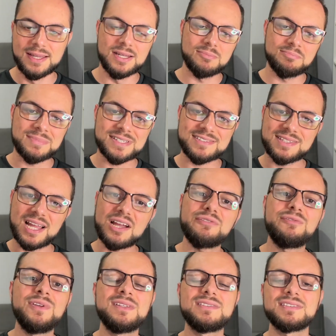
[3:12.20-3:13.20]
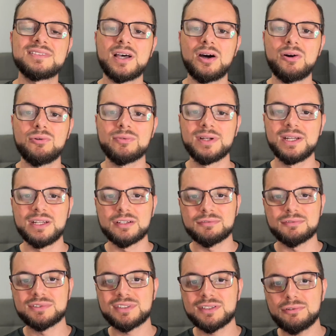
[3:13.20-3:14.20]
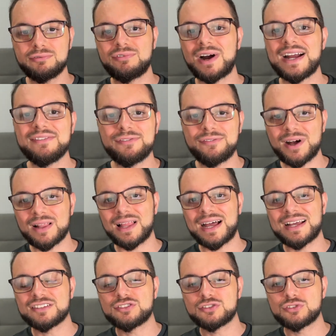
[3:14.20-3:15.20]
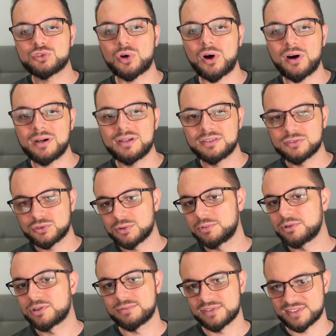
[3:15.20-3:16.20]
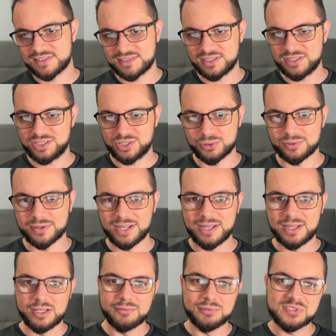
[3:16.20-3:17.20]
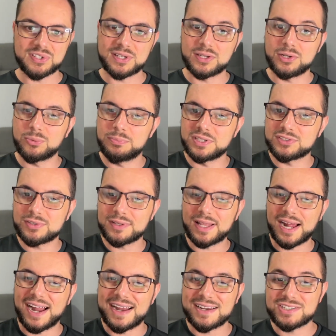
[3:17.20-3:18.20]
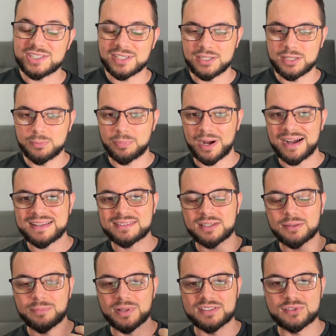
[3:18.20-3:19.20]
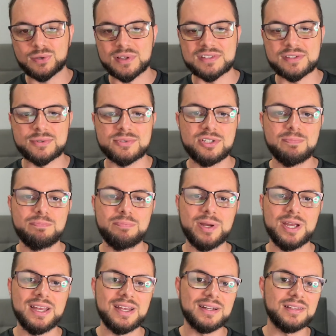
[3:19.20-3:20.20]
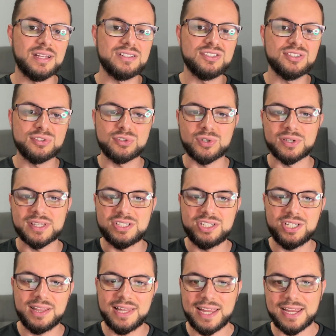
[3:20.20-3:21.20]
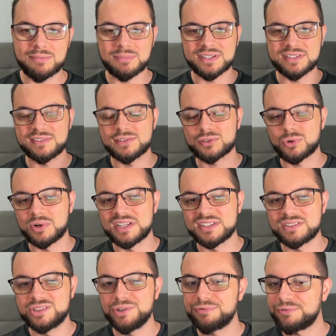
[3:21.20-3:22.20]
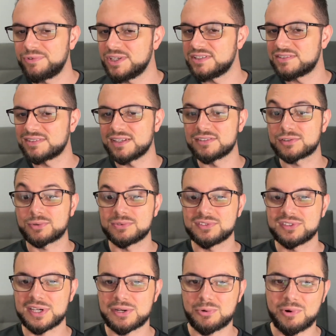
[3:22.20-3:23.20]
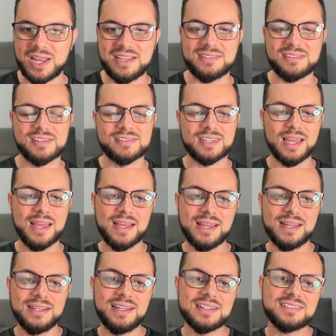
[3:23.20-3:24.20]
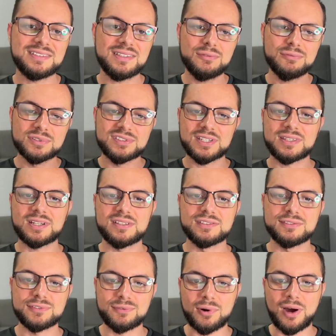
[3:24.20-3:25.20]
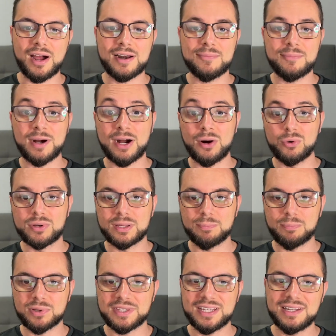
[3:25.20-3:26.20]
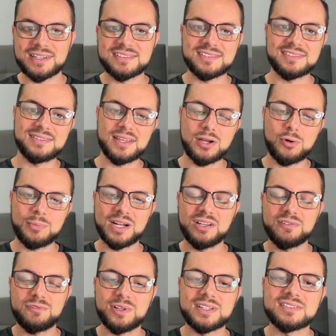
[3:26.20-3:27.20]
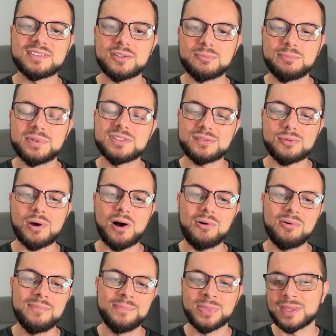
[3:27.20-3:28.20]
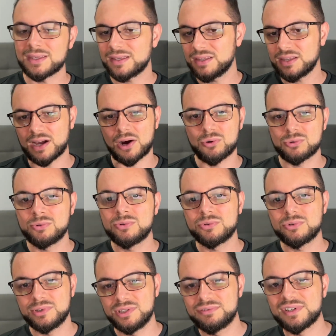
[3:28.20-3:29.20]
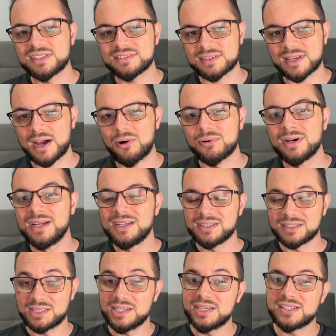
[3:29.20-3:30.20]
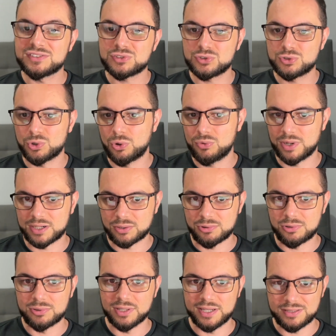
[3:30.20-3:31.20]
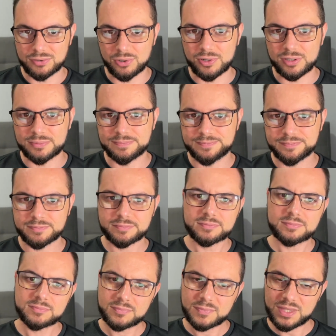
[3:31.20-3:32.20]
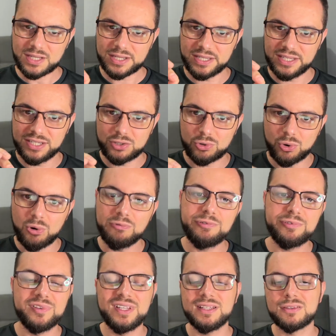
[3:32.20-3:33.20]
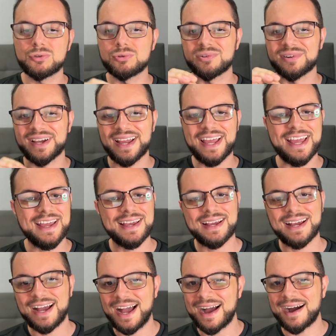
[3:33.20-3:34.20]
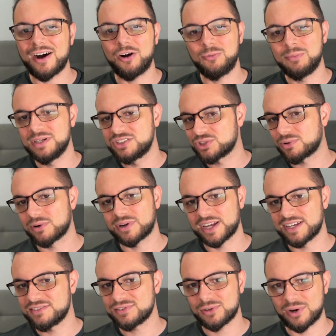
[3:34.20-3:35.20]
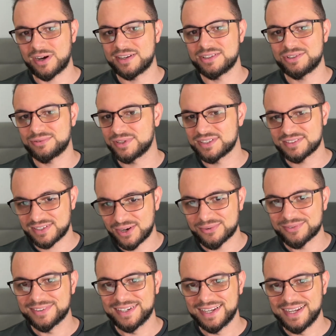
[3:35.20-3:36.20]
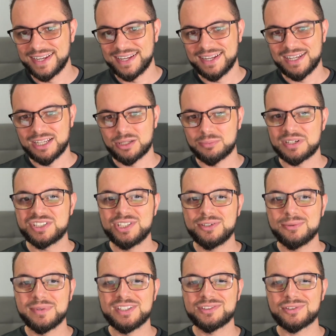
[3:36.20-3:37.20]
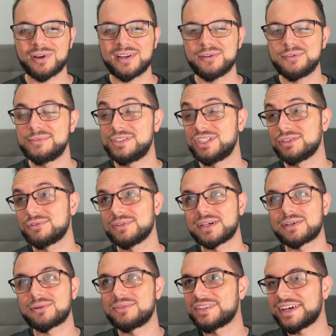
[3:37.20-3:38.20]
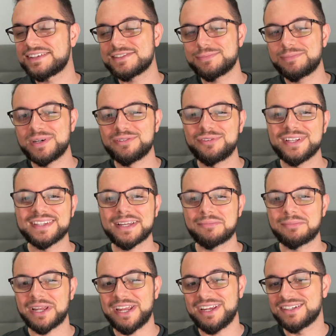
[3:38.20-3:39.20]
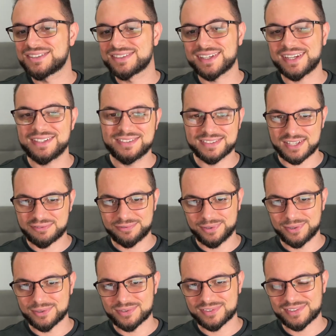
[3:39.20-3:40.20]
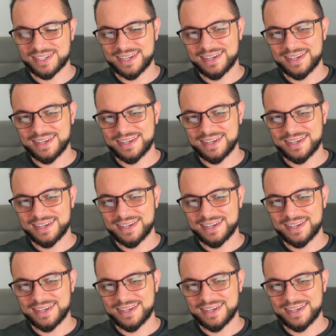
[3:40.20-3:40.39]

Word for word: Mas na ficção, você não vai falar só sobre o que você sentiu. Você cria um personagem que passa pela situação de perda, adiciona dilemas, escolhas difíceis, consequências, e assim você transforma o que poderia ser uma reflexão pessoal em algo universal que ressoa com o leitor. E conflito é a alma de qualquer história de ficção. Imagina uma história onde tudo acontece perfeitamente, sem desafios.